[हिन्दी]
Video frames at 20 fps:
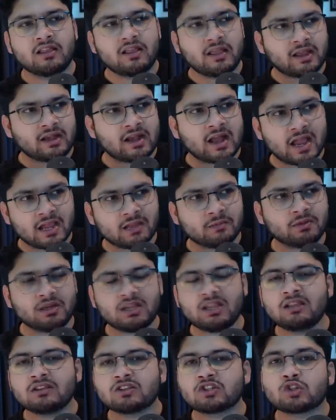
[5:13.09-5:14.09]
एंड
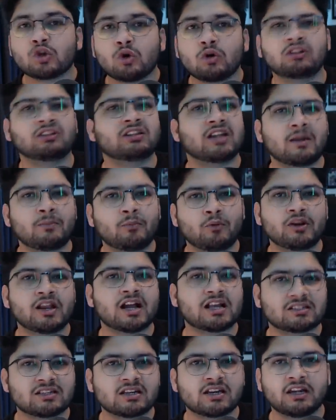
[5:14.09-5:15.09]
हाइब्री सोल था पूरी
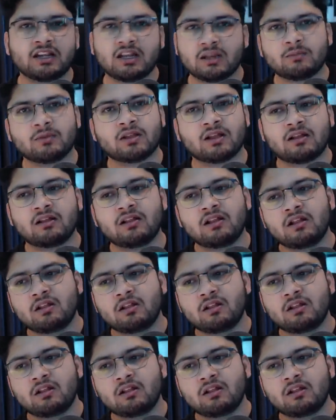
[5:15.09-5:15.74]
आसनल की टीम का